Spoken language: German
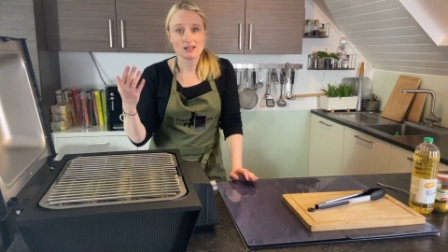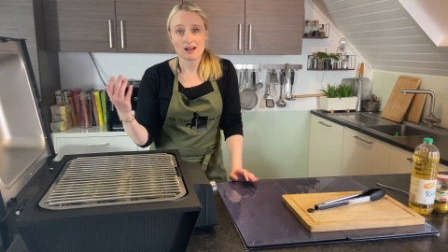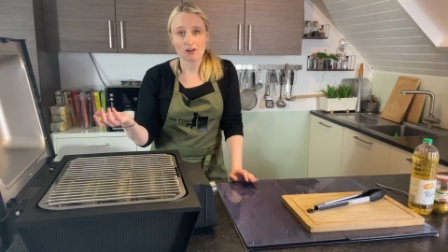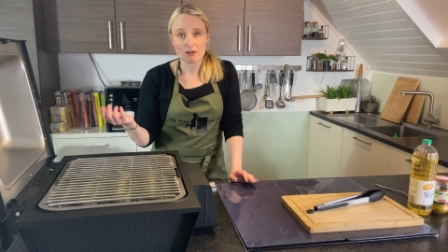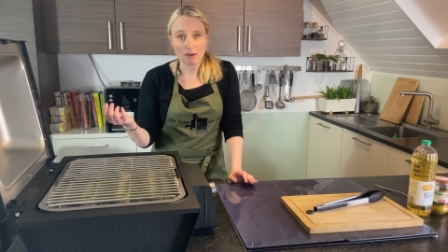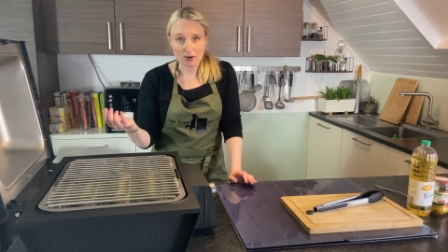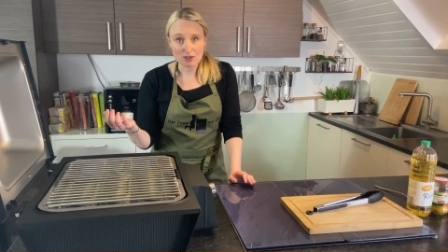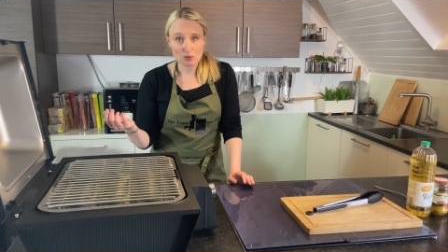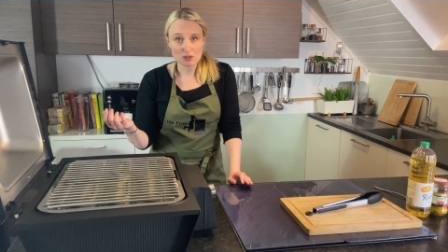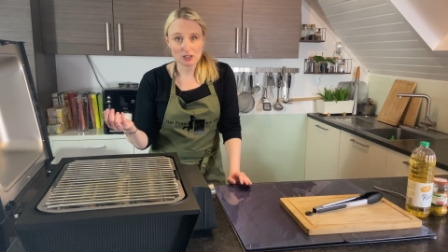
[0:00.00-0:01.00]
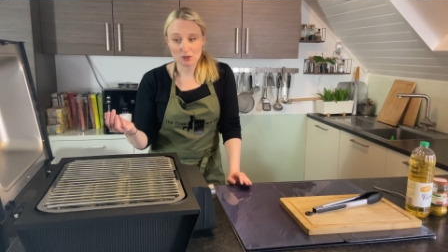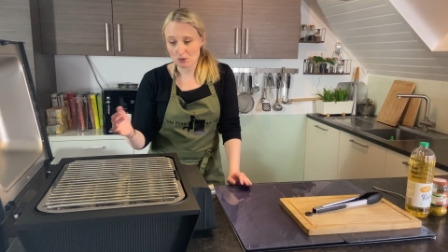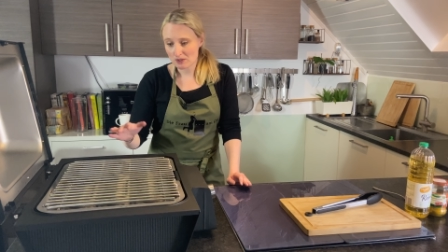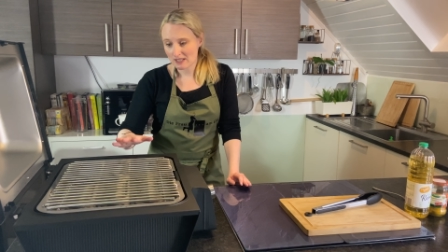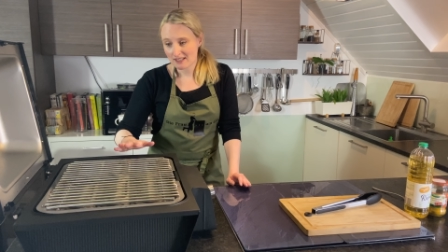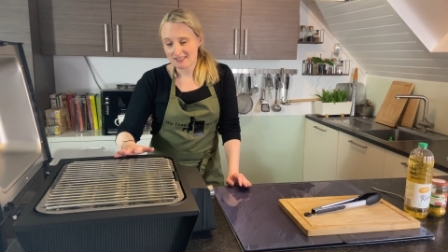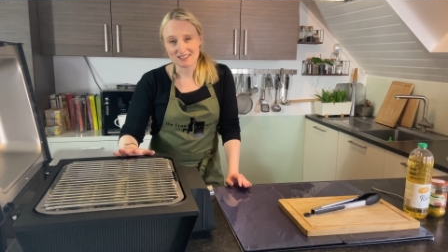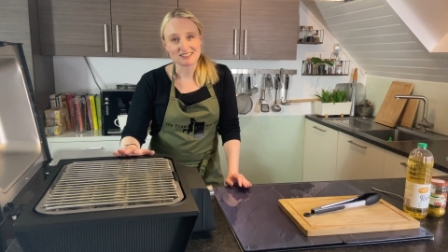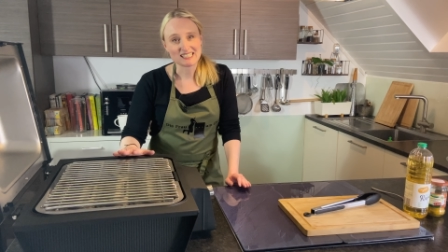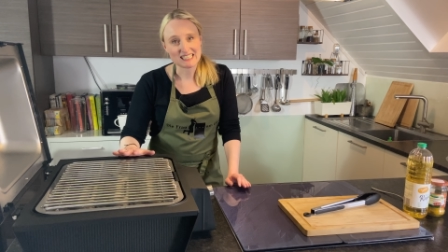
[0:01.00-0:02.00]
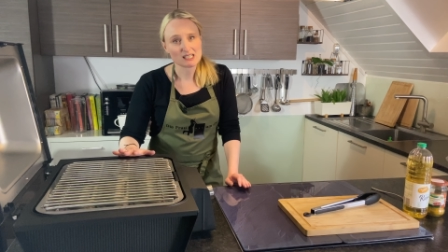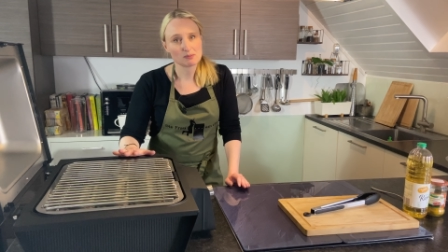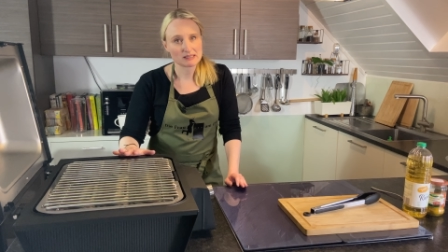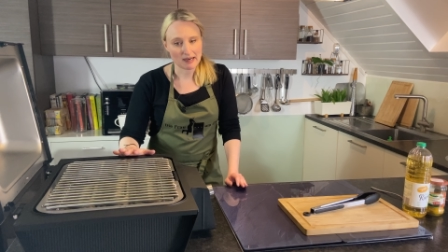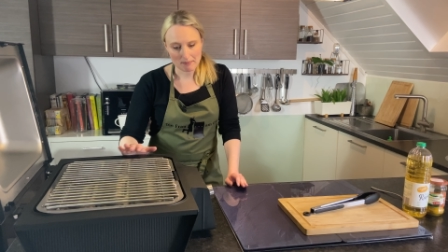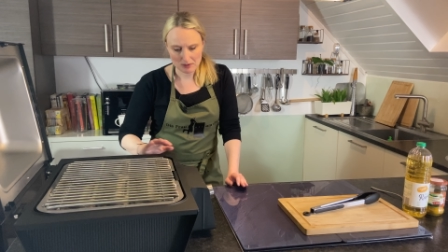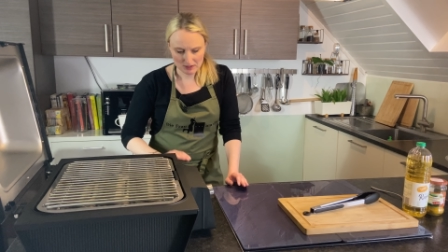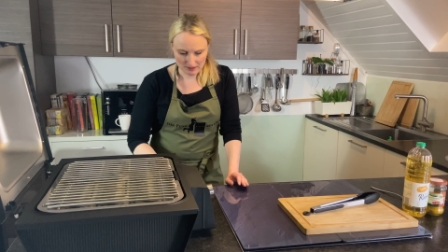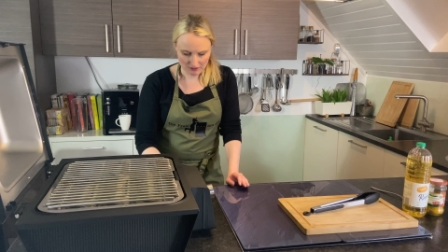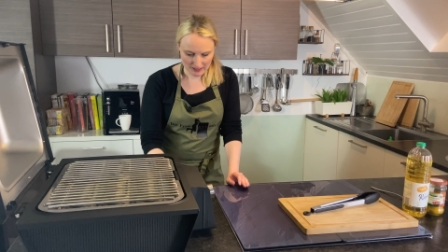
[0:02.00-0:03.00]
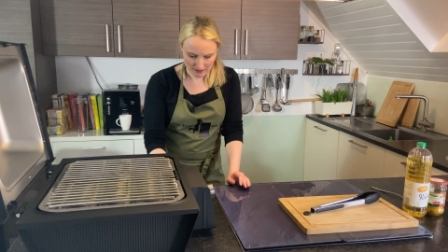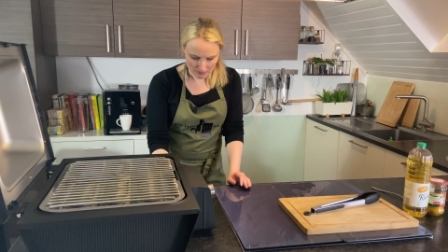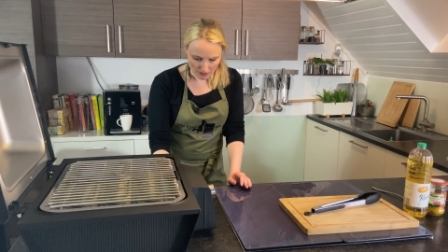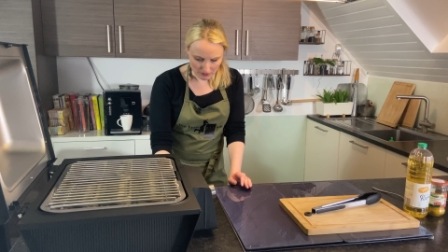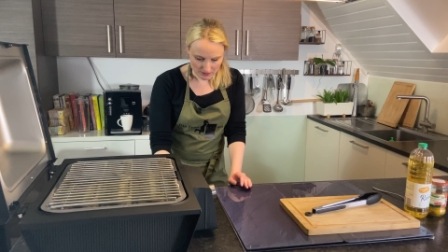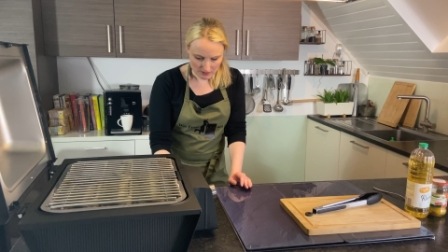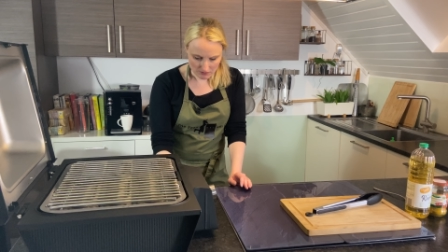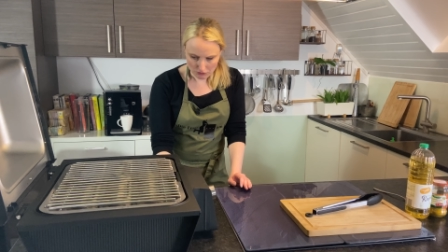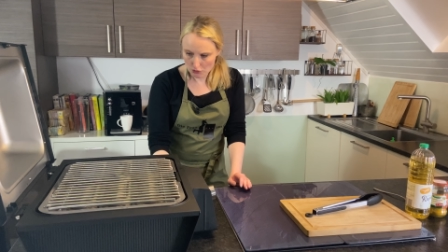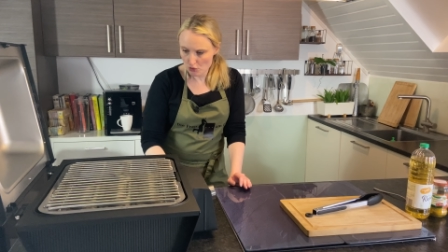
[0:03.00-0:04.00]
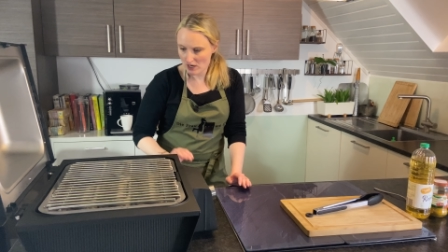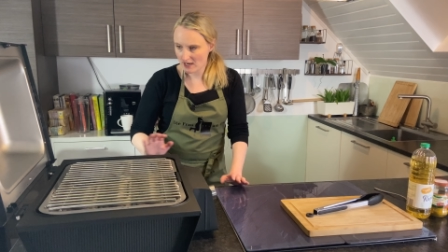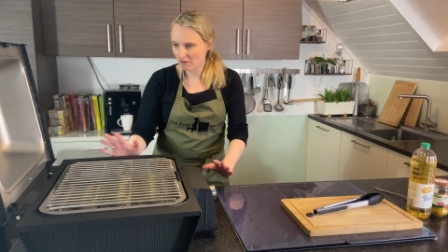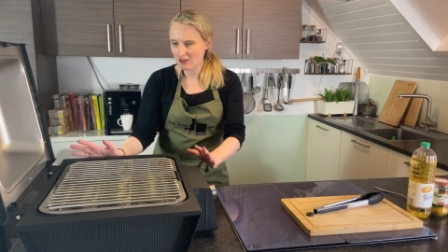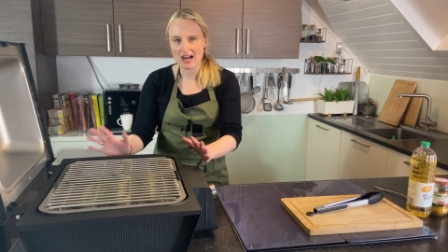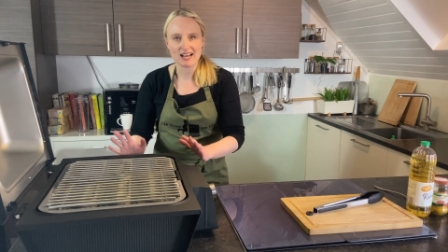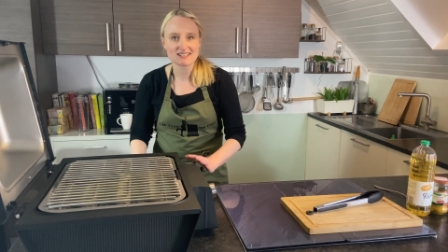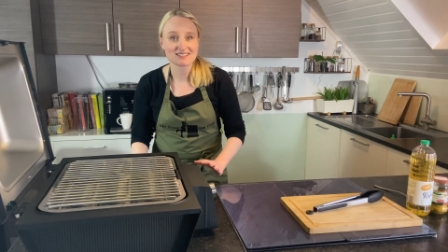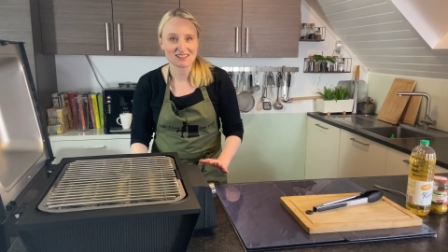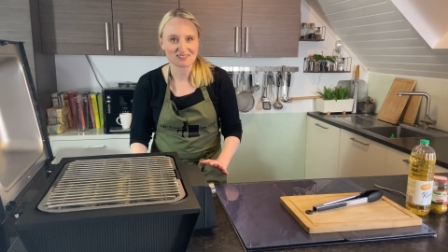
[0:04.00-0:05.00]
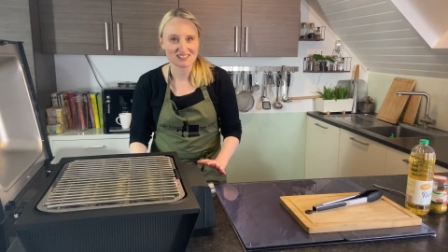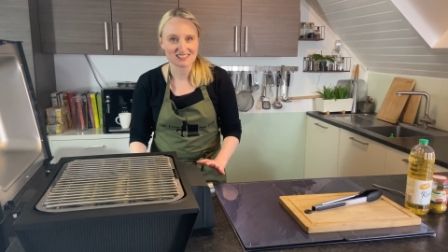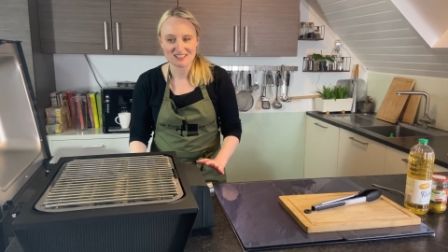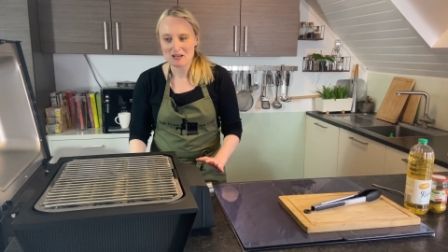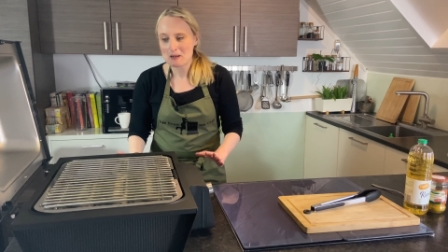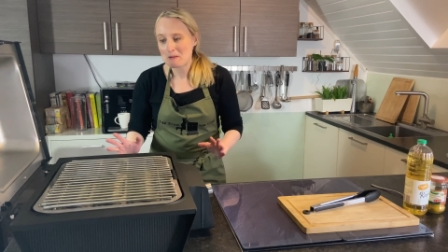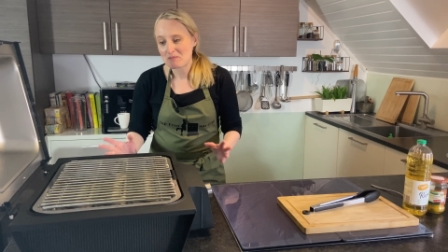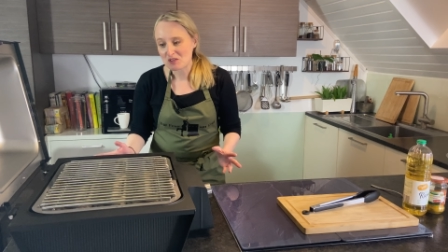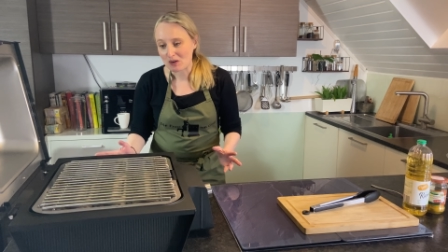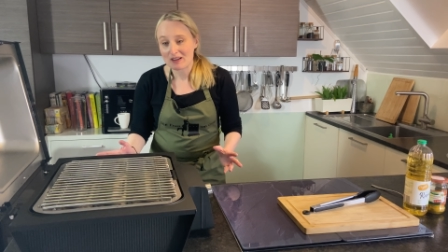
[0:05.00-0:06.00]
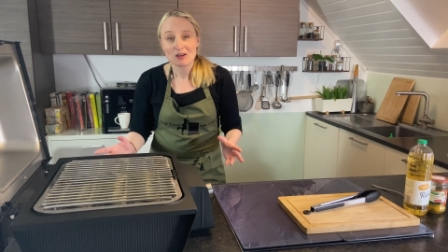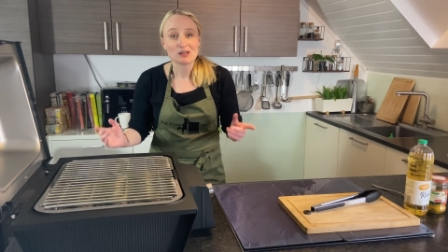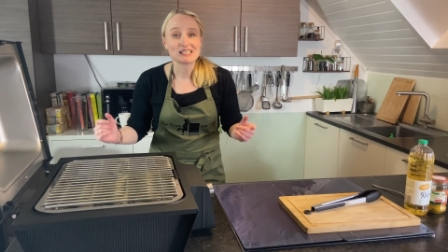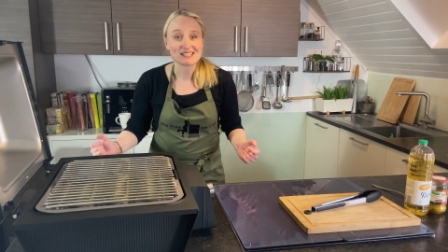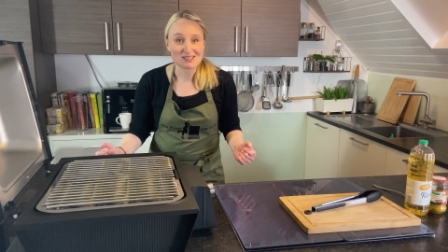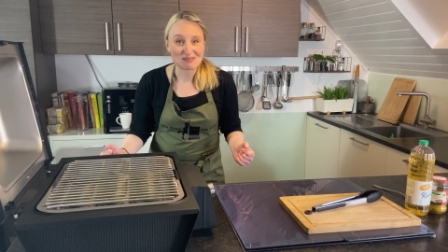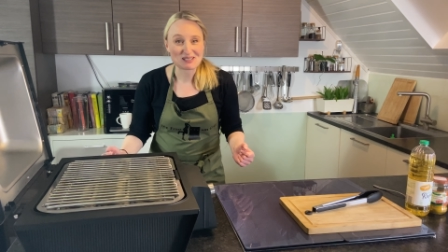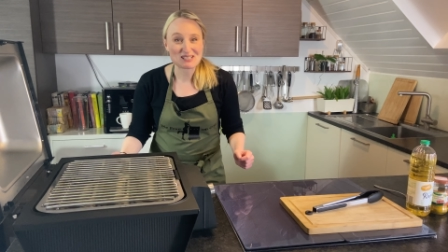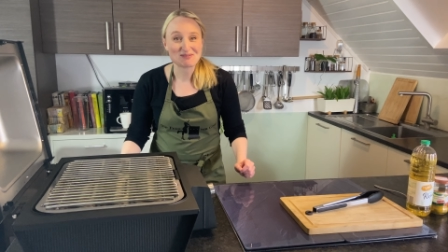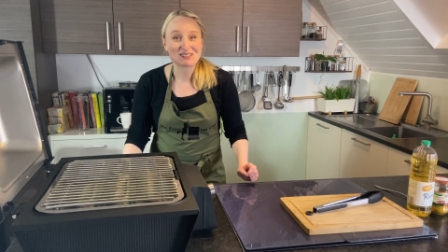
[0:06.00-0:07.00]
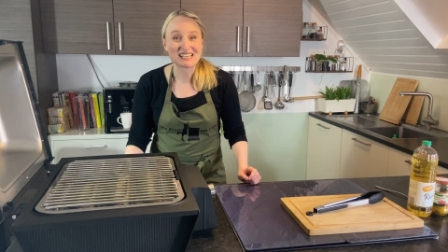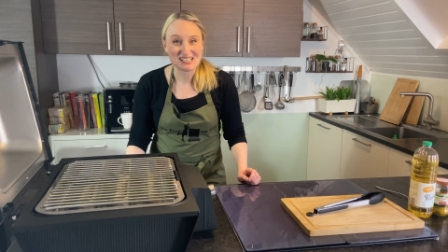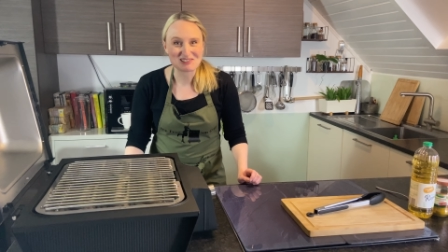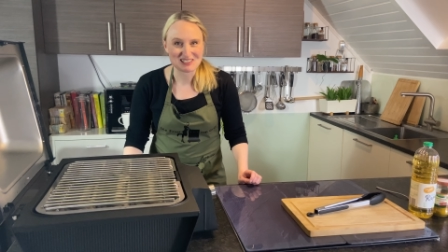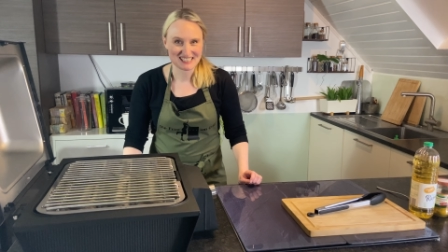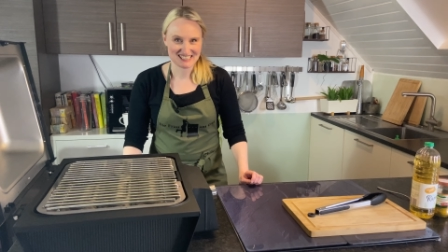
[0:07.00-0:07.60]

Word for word: auf einem anderen Untergrund dann den Grill betreiben und dann werde ich mal fühlen, wie heiß der wird. So, und jetzt kommen wir zum Grillgut.